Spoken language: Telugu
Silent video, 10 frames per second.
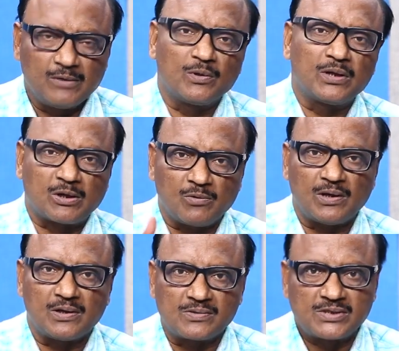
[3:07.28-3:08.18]
ఎవరు ఎక్కువ
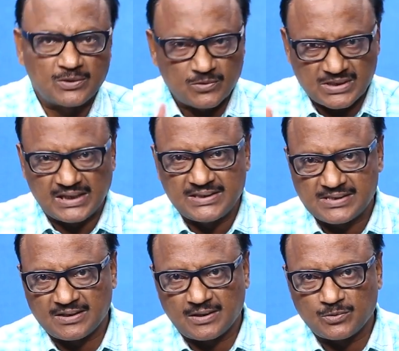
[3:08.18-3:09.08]
సీట్లు
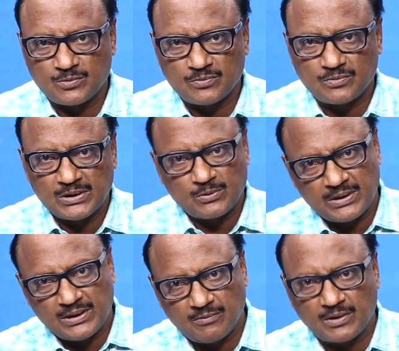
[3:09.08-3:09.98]
సాధిస్తారు
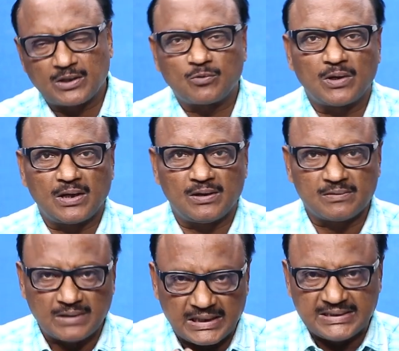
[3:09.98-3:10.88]
లేకుంటే ఎవరు ఎక్కువగా
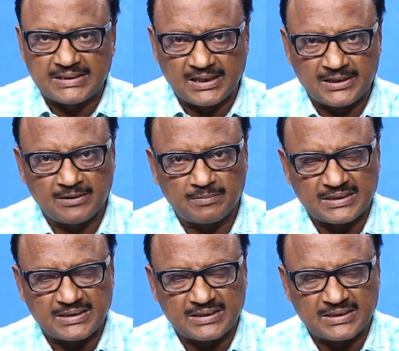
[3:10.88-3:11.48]
ఆధిక్యాన్ని